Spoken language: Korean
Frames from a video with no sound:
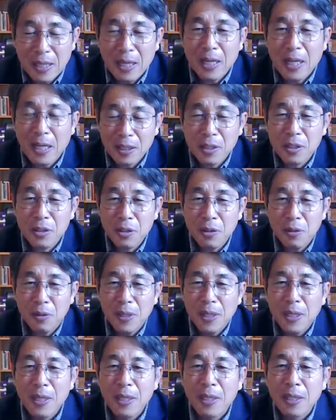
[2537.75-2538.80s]
이해가
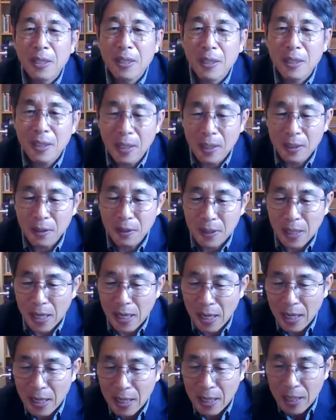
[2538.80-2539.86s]
가시죠?
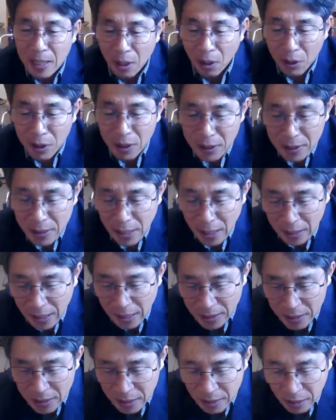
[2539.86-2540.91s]
그래서 내가 어린
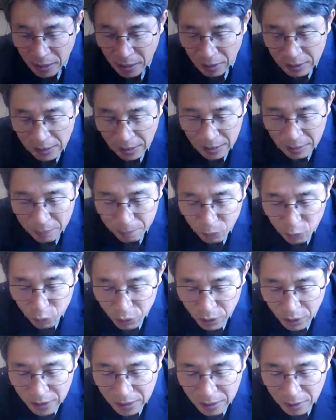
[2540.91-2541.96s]
양의, 시,
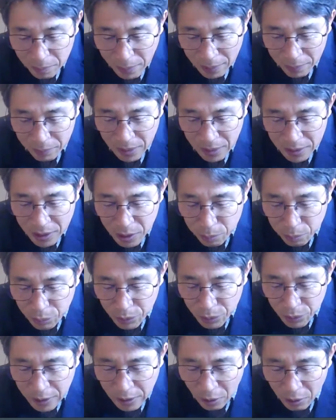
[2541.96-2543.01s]
자, 구절이 그 말입니다.
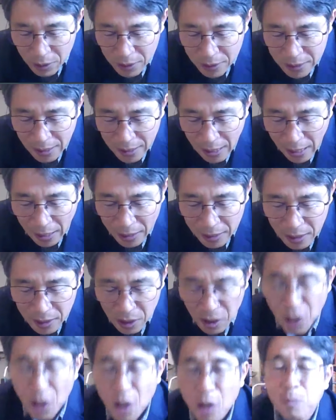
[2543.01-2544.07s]
신부인 어린 양의
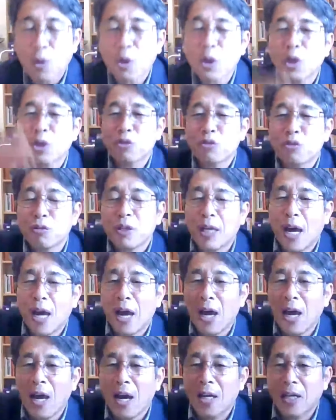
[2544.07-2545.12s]
아내를
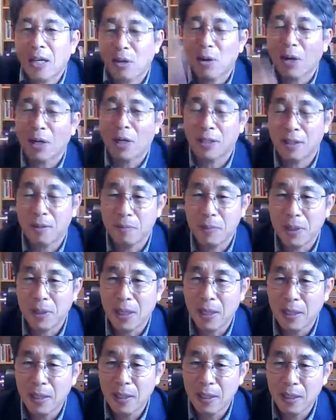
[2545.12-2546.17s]
보여주리라 라고 하는
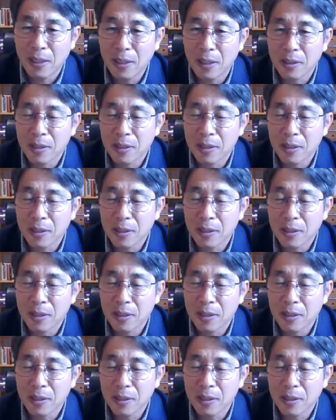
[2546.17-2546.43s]
겁니다.